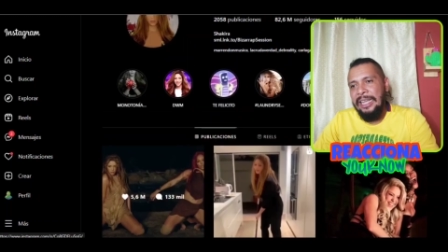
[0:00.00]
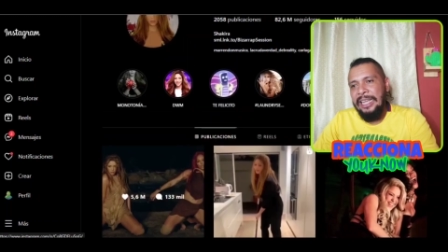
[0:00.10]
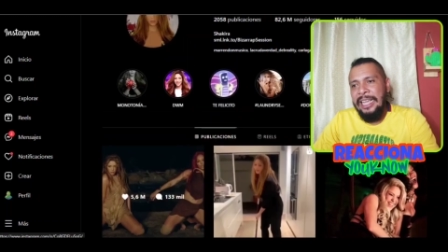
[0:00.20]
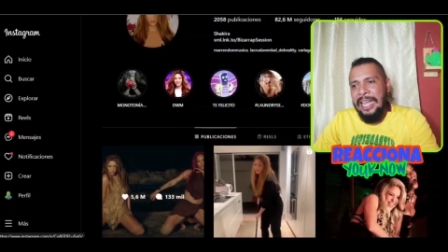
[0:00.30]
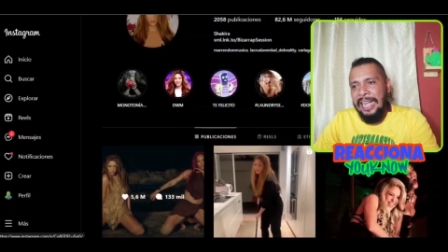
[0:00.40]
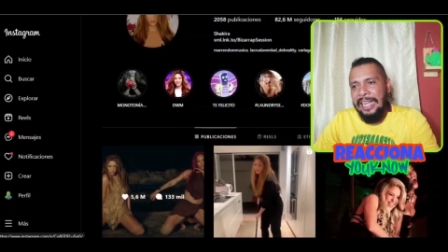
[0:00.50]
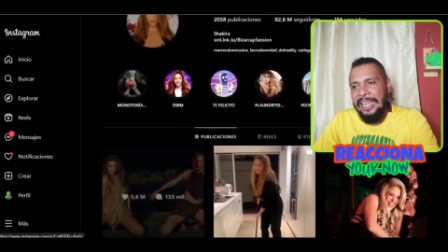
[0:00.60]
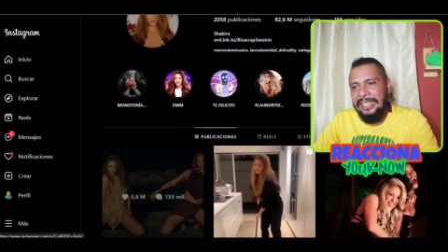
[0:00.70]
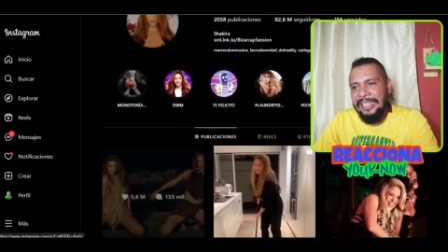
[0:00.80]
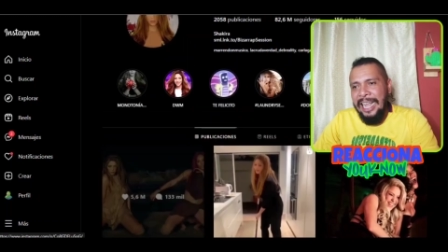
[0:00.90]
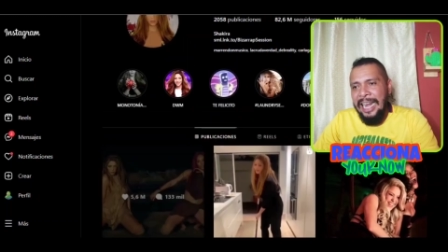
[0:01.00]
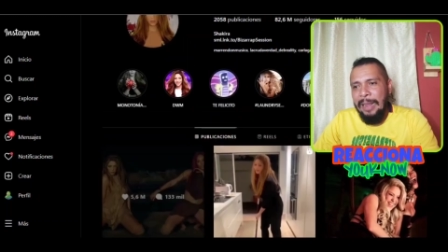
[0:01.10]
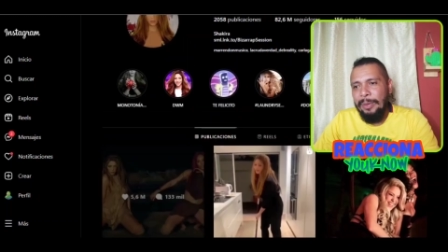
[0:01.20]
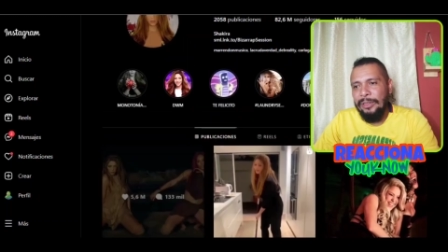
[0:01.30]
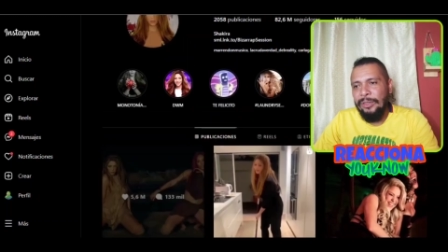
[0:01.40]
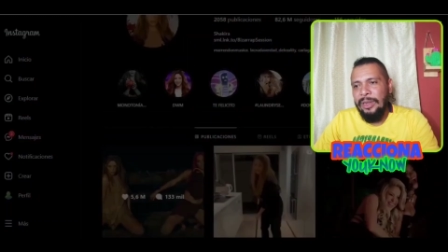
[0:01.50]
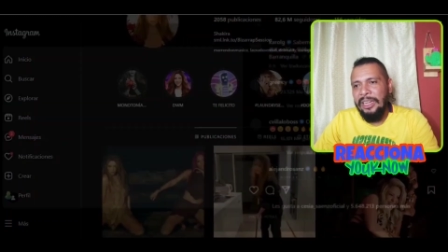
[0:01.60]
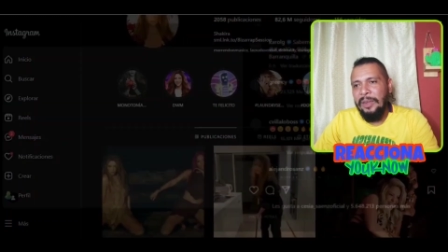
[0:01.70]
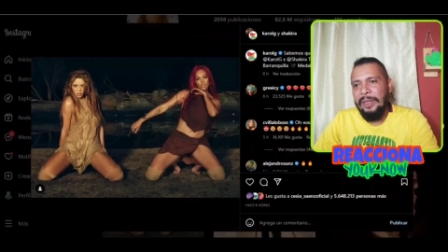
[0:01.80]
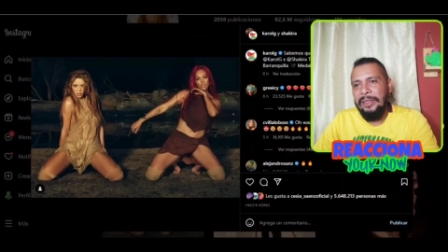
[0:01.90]
Y aquí está la persona
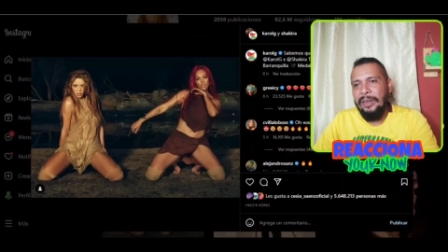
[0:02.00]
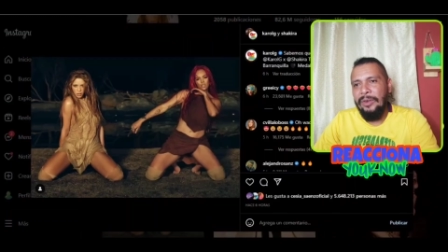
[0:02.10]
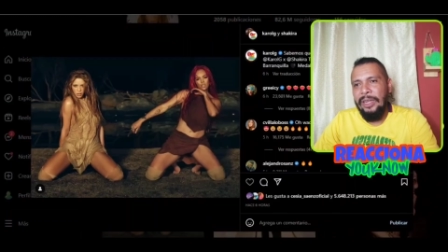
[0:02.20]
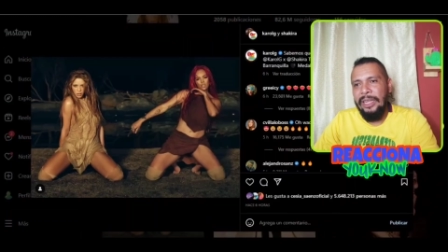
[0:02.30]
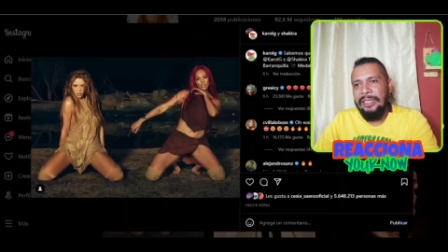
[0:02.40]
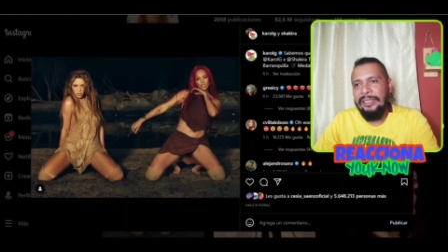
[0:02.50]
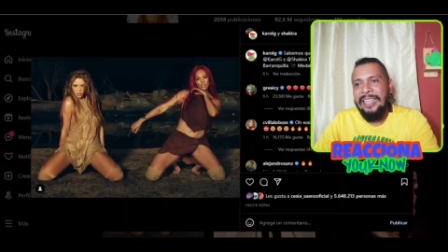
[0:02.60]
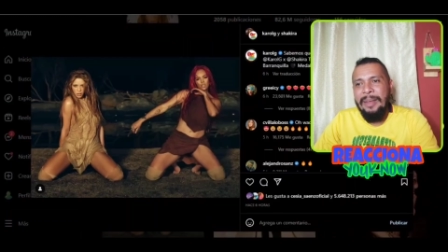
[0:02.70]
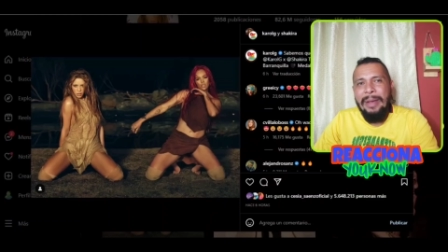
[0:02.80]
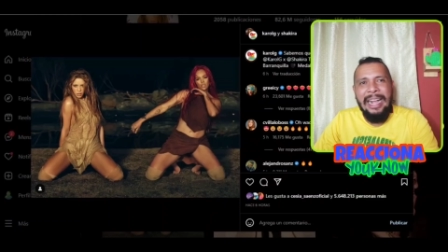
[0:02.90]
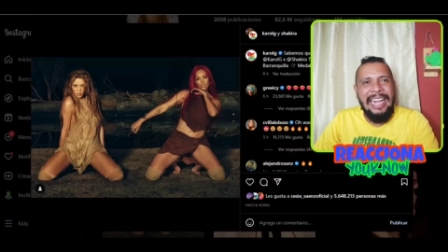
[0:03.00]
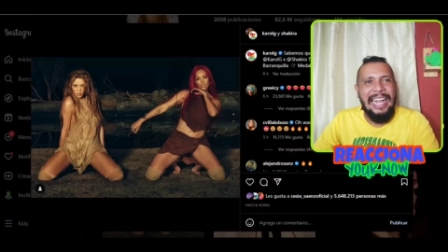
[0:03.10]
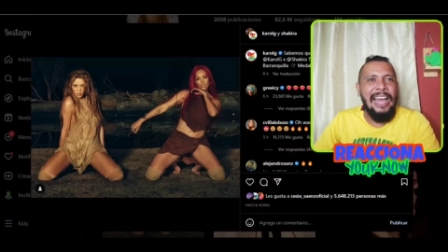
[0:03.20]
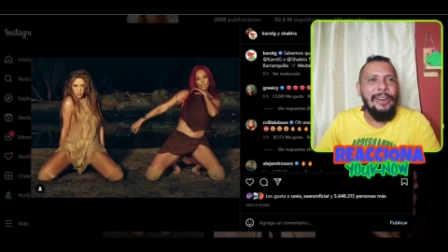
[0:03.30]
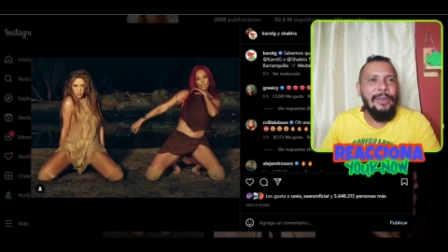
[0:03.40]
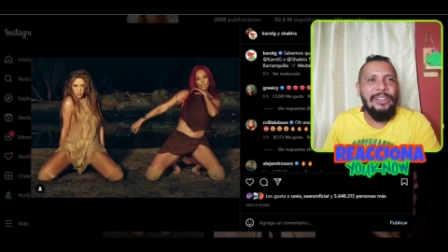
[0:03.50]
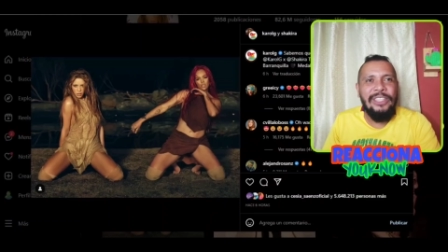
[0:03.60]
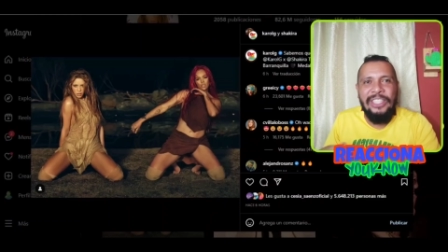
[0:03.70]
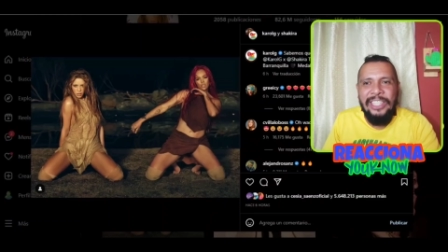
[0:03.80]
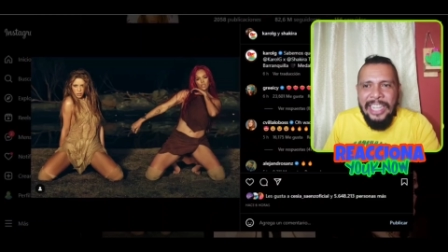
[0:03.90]
que va a estar con ella. Se llama Carol
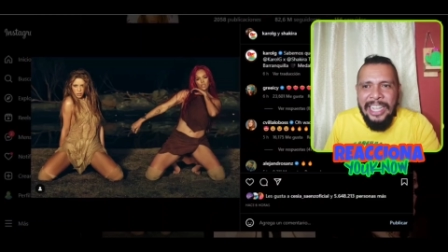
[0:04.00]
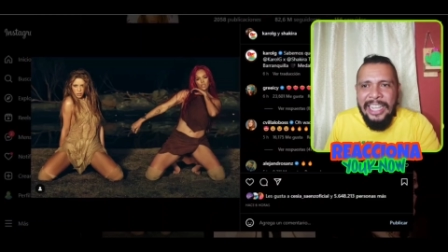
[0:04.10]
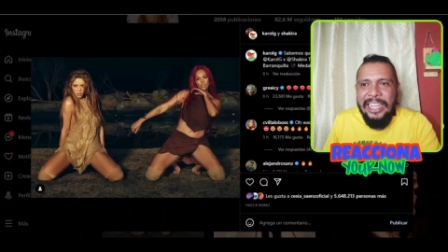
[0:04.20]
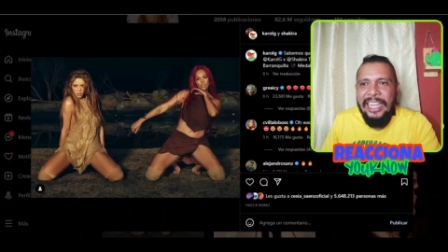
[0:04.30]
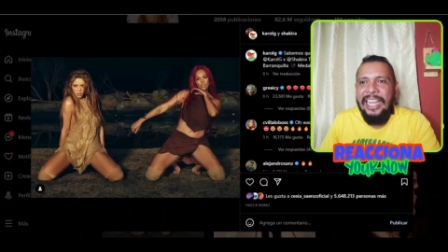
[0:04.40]
G.